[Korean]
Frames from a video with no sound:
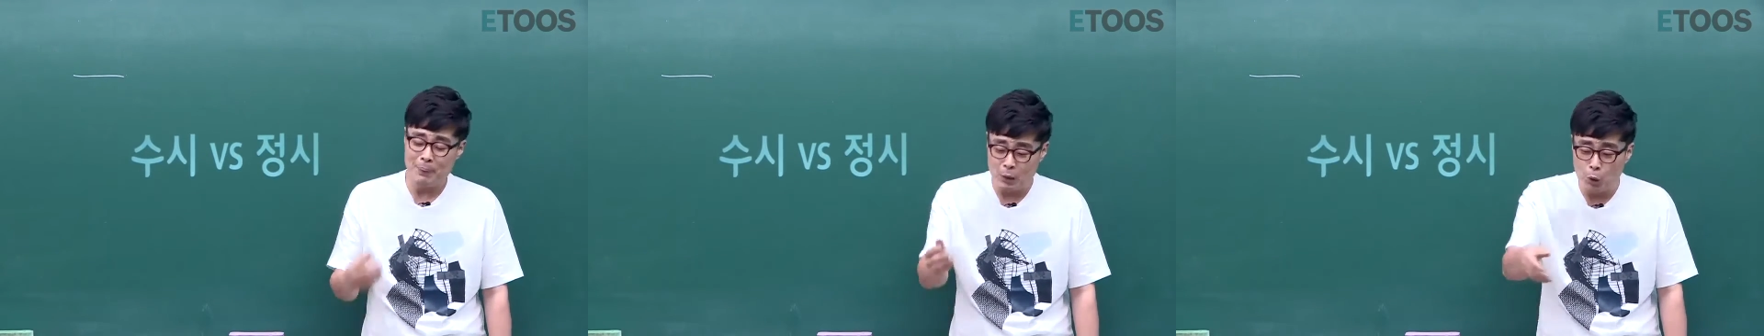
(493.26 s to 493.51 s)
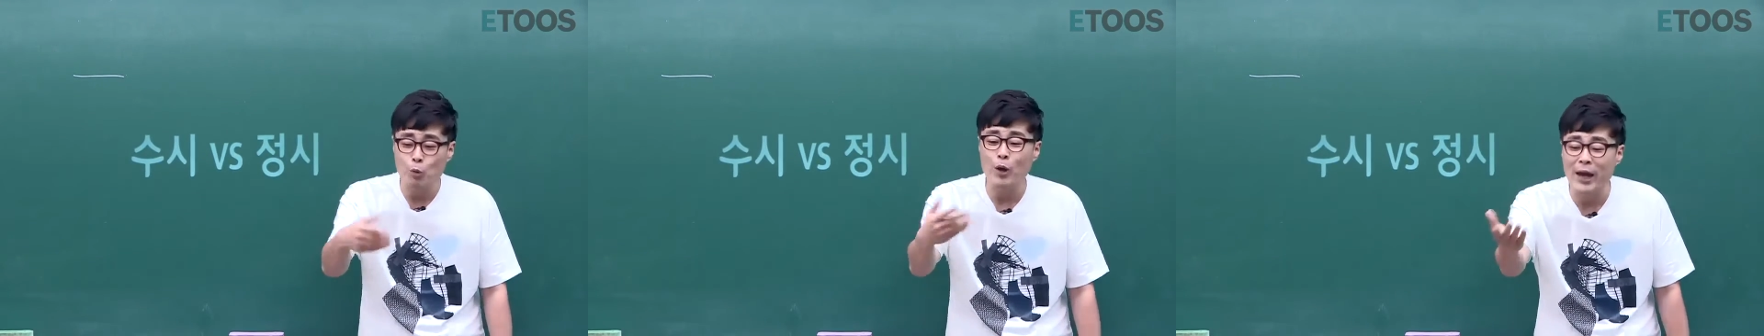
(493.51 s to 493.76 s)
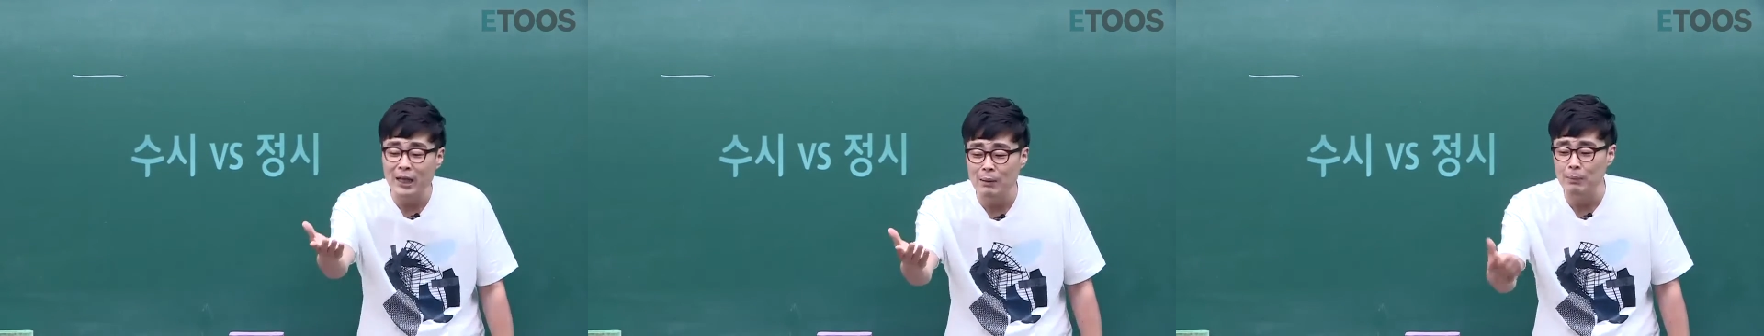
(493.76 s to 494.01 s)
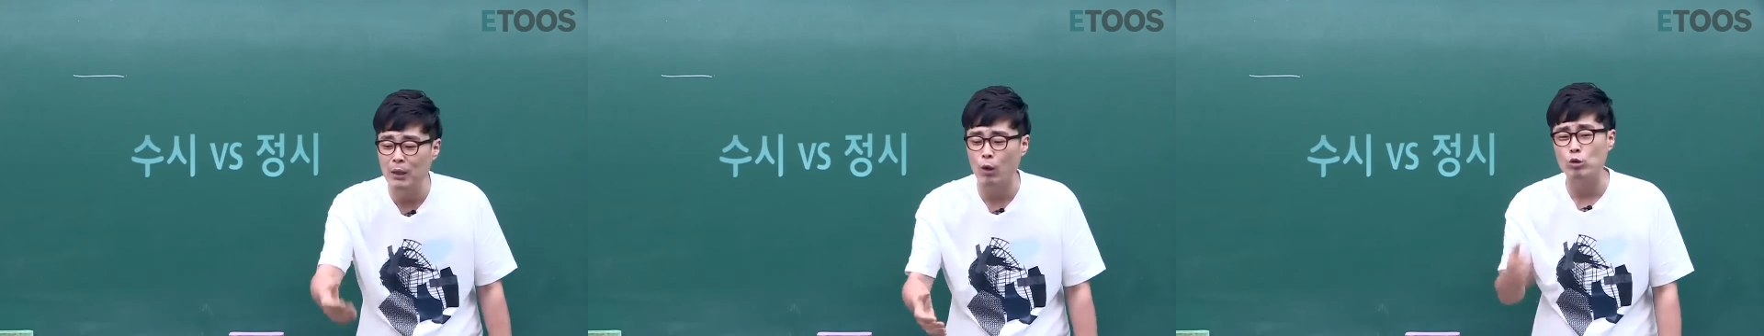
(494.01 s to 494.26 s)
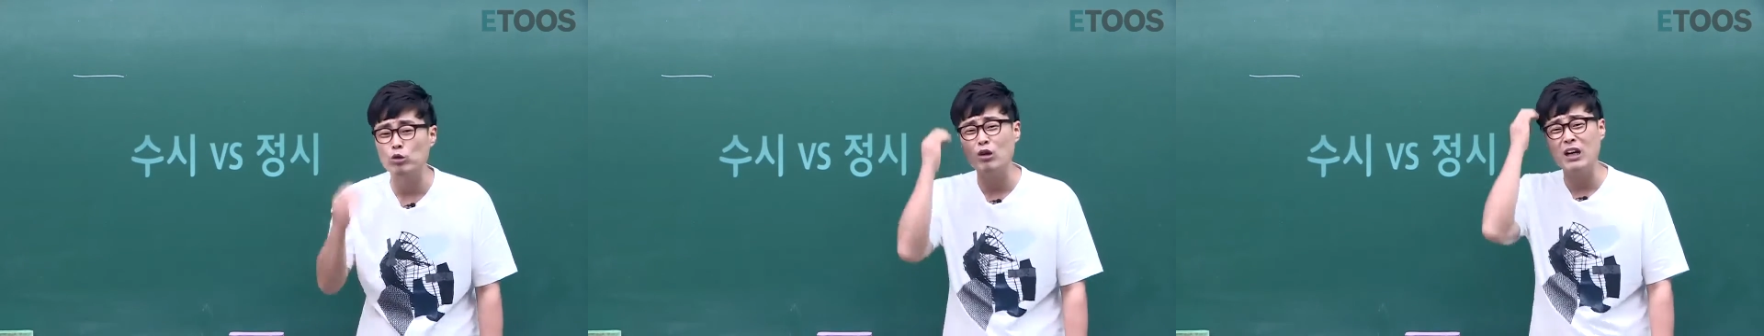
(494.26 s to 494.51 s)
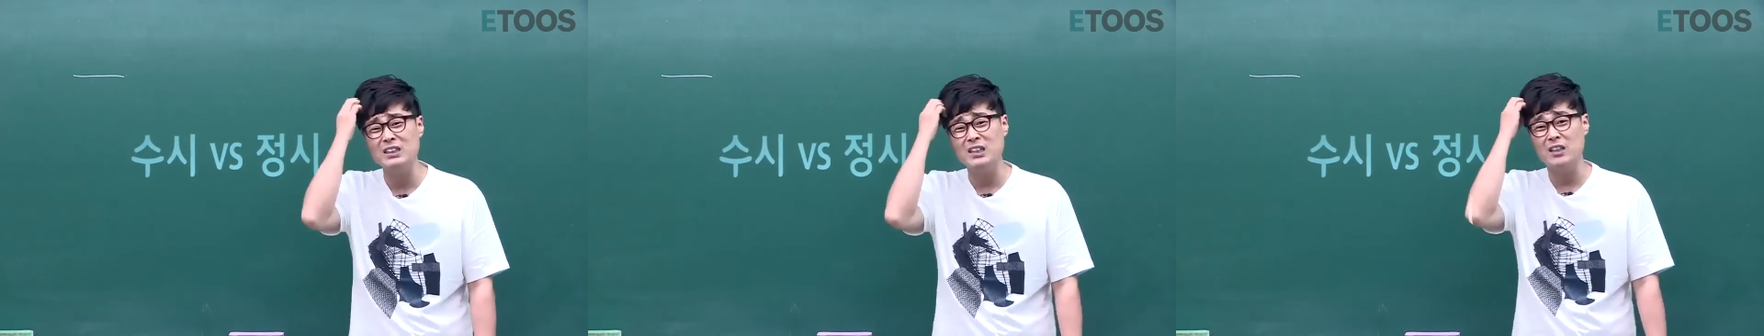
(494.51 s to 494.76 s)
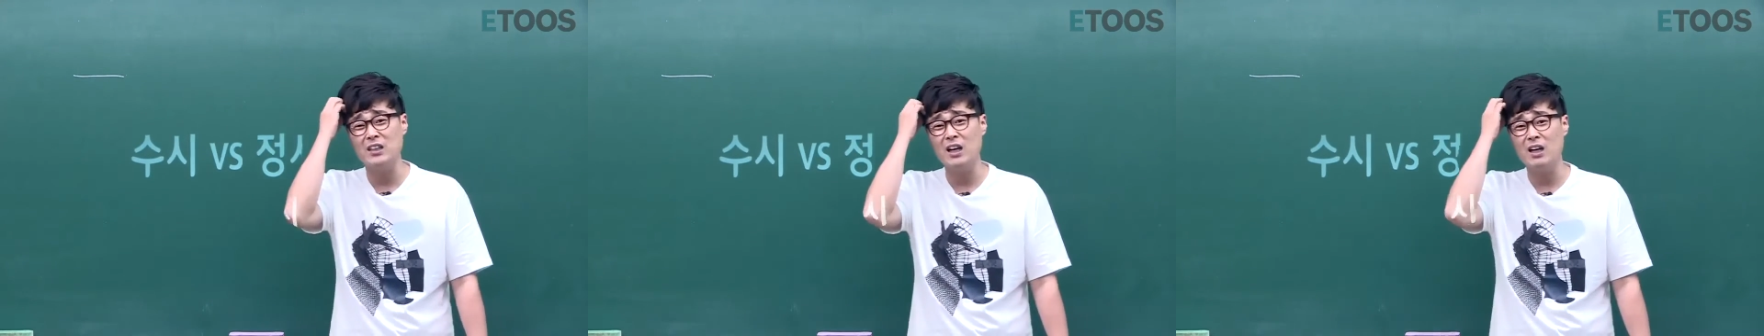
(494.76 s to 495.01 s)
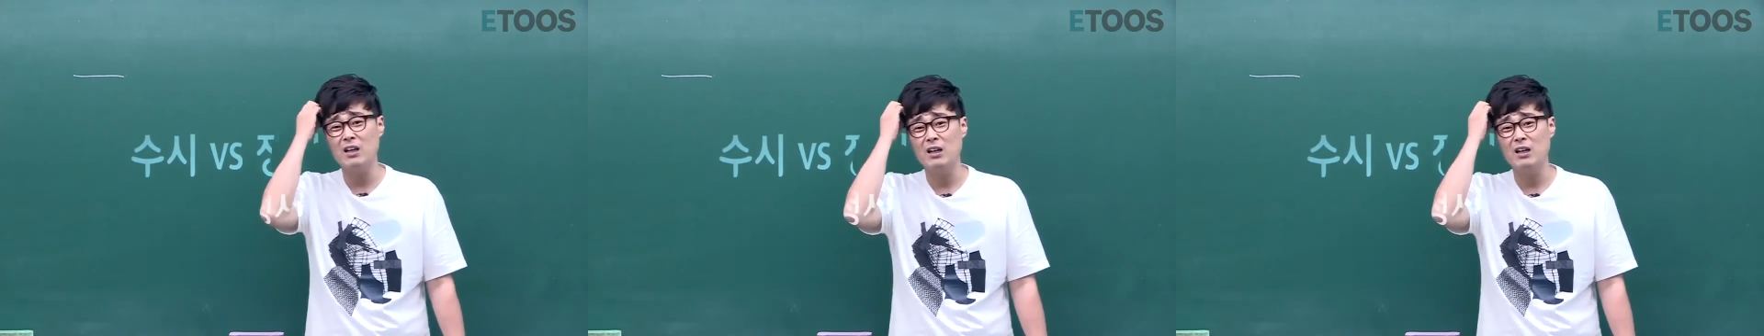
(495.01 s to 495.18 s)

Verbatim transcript: 비교과 해야 됩니다 어떡하지 얘들아?